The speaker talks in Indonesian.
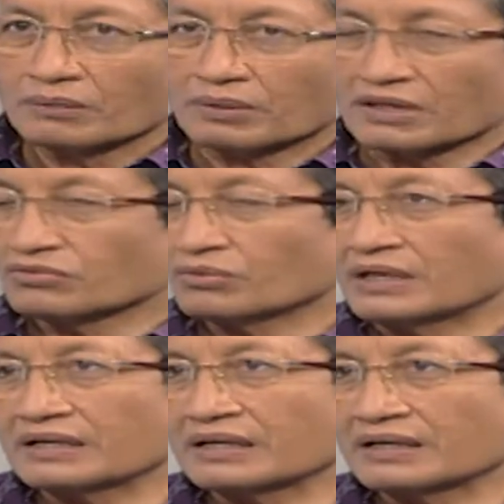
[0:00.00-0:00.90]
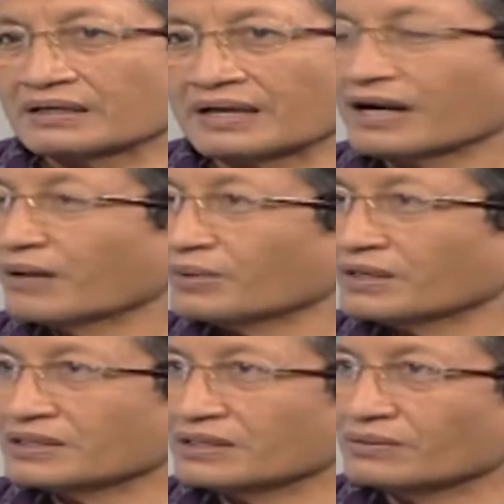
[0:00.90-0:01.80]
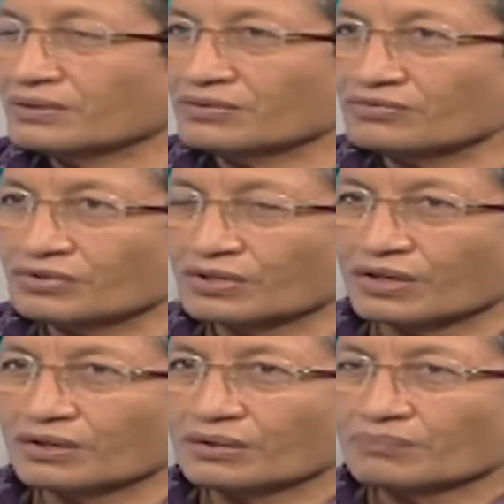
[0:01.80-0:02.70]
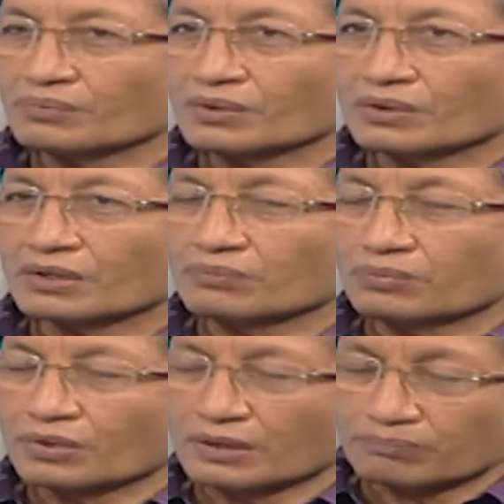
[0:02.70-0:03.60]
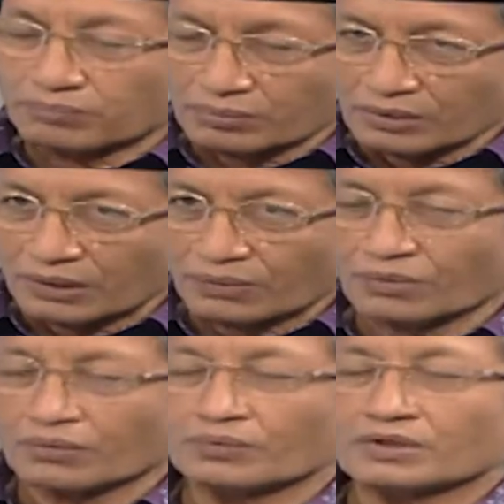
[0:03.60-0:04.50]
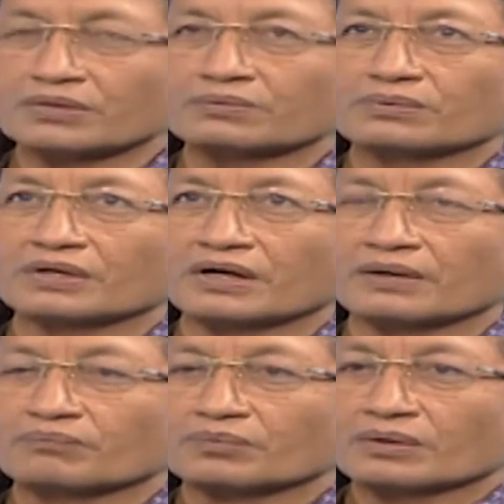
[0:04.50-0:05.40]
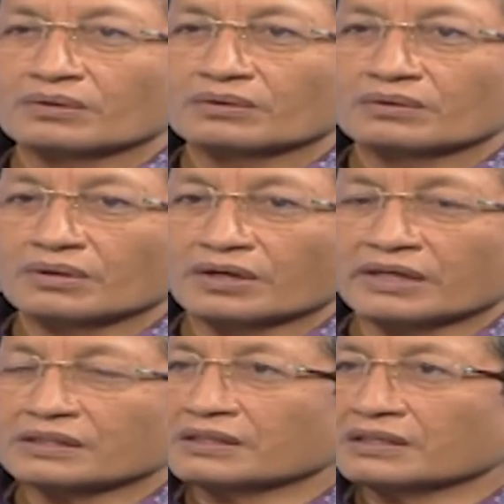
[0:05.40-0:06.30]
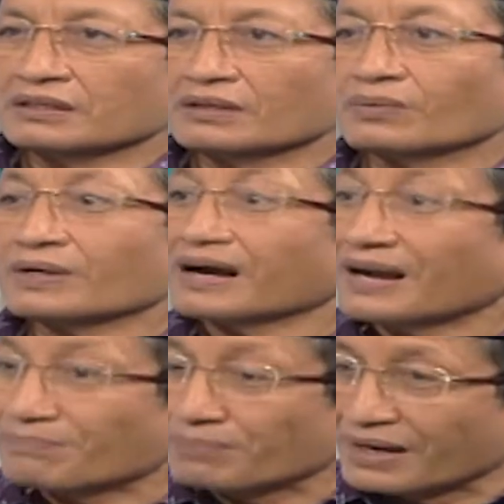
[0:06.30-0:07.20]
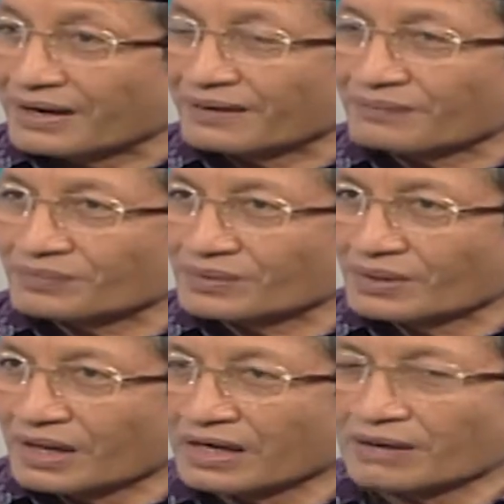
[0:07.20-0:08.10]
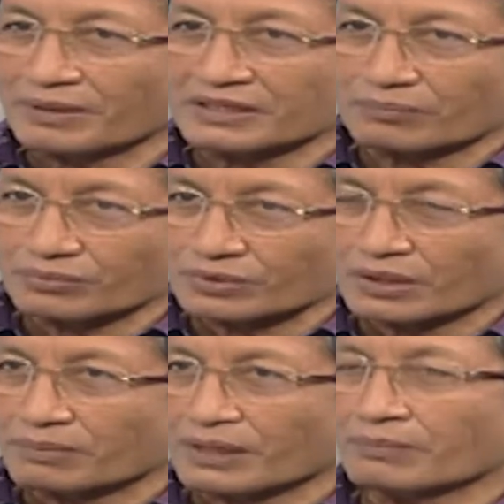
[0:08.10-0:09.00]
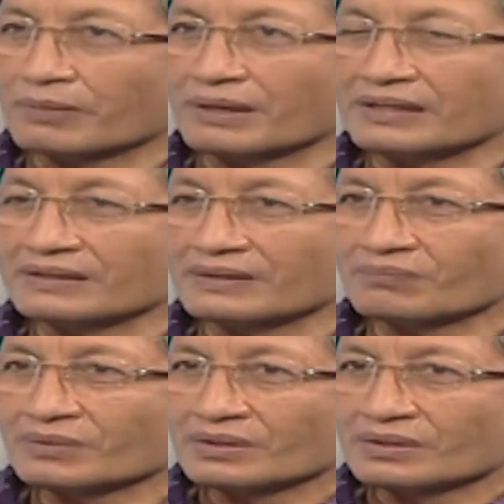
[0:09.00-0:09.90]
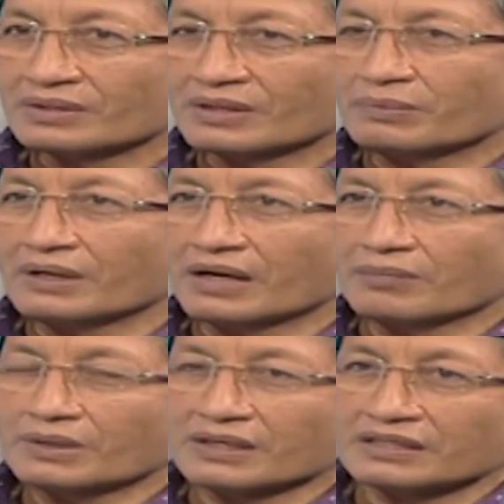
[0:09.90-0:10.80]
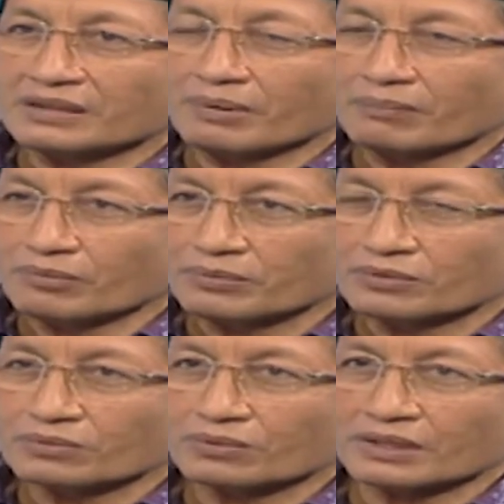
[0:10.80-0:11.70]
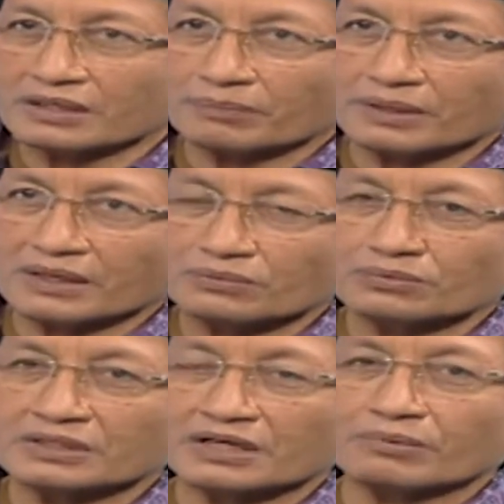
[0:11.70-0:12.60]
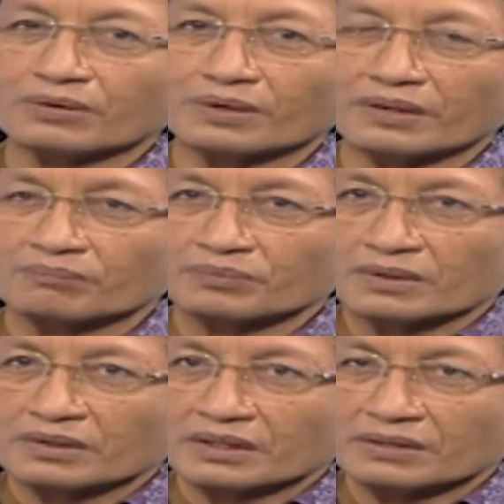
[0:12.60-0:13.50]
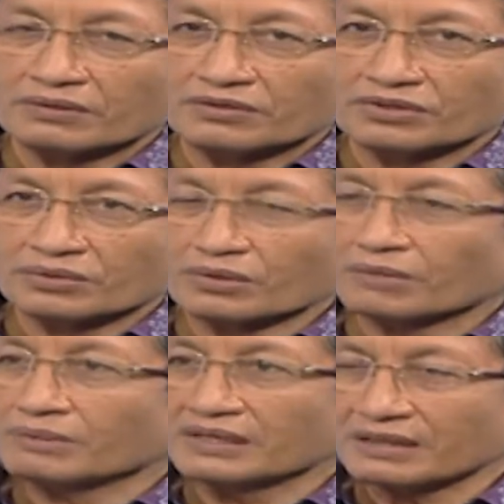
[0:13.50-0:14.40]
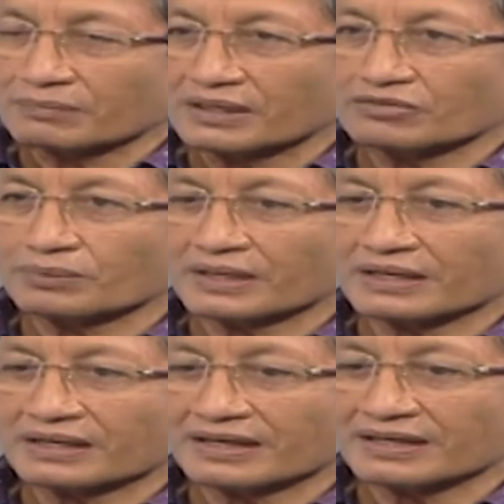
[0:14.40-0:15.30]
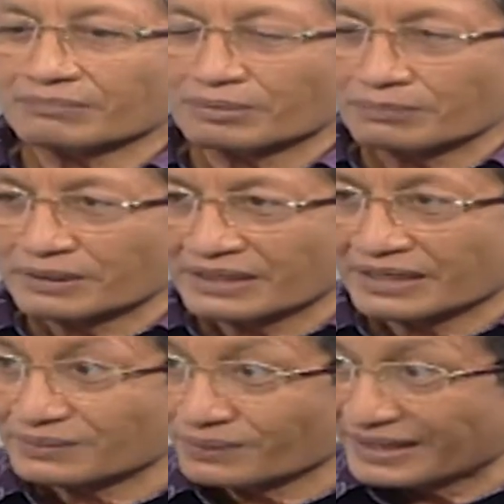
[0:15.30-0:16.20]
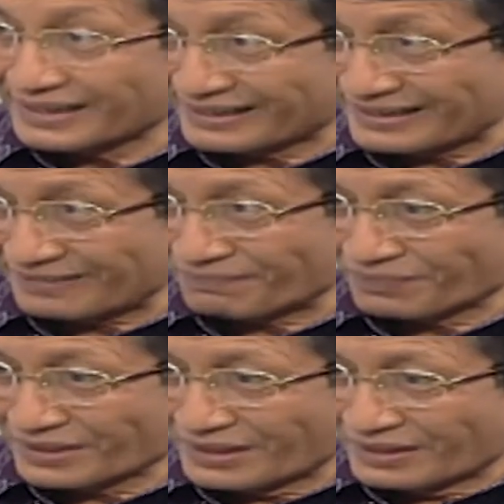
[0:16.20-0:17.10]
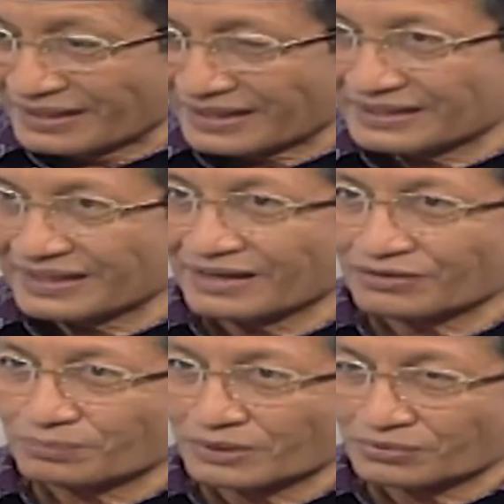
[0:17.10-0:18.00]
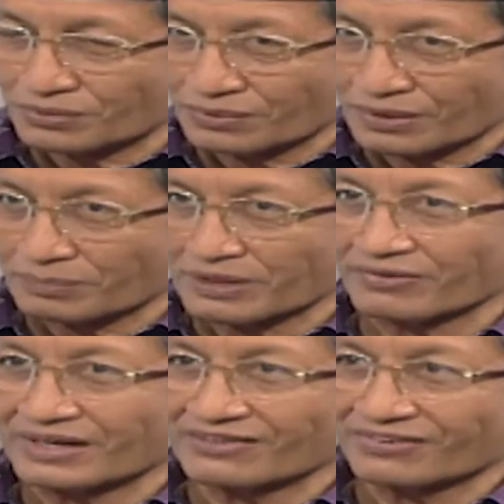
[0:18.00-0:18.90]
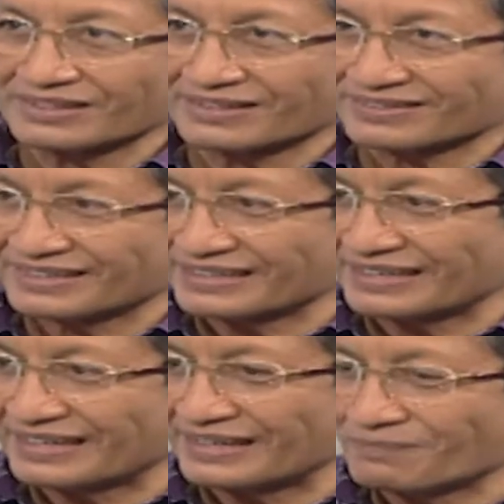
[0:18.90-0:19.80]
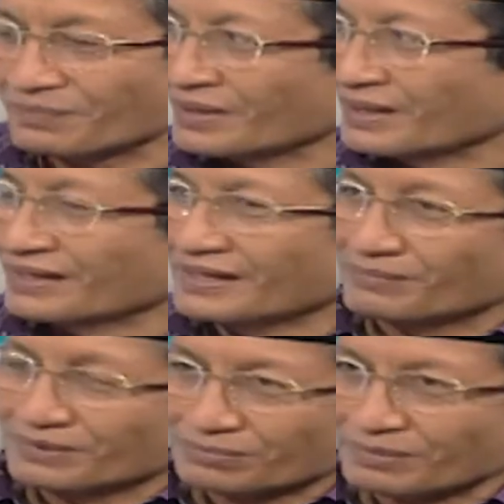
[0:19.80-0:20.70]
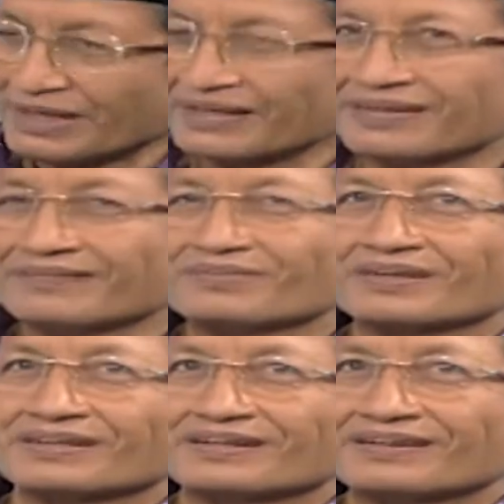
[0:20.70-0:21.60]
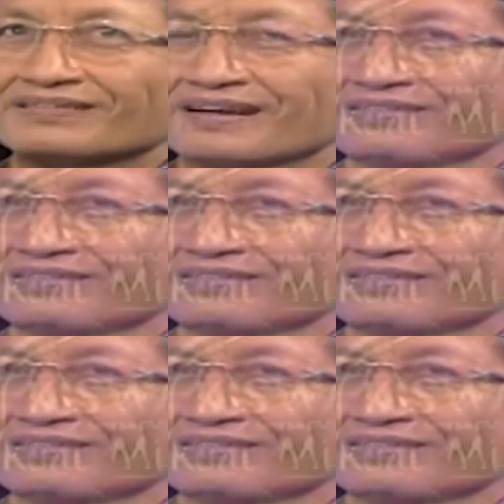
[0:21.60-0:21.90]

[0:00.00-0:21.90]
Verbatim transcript: perang saudara. Nah, alhamdulillah kita di Indonesia ribuan pulau kemudian juga etniknya kurang apa, agamanya pun juga berapa banyak. Tapi alhamdulillah kita mampu menyuguhkan kepada dunia bahwa Indonesia itu benar-benar sebagai negara yang berbineka tunggal ika. Nah, kita harus bersyukur kepada founding fathers kita ya, kayak Misbah ya, mhm. jadi salah